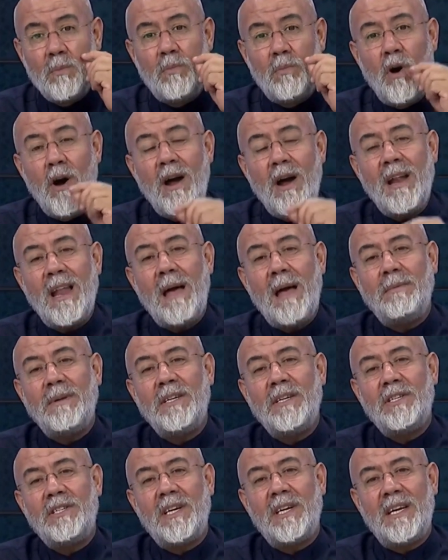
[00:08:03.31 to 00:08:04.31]
böyle
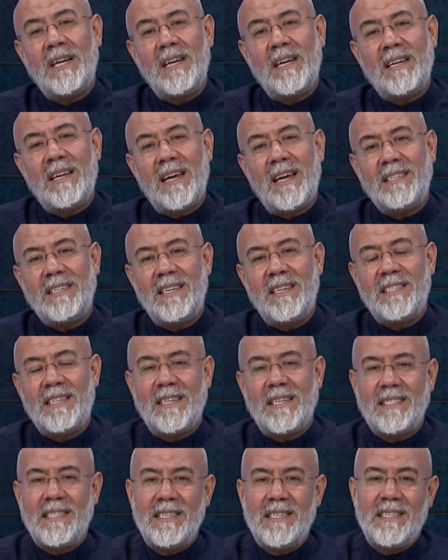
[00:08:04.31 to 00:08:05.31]
bir şeyin
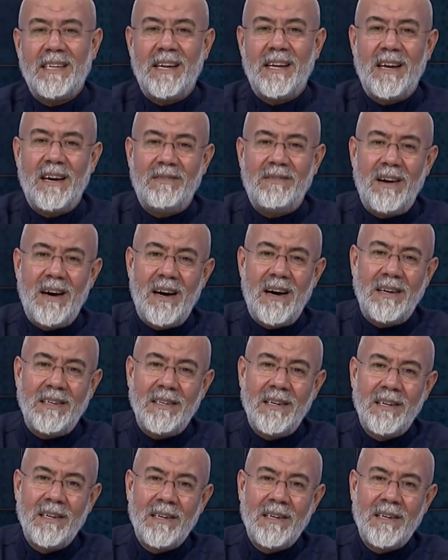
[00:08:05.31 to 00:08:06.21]
neticesinde ne var?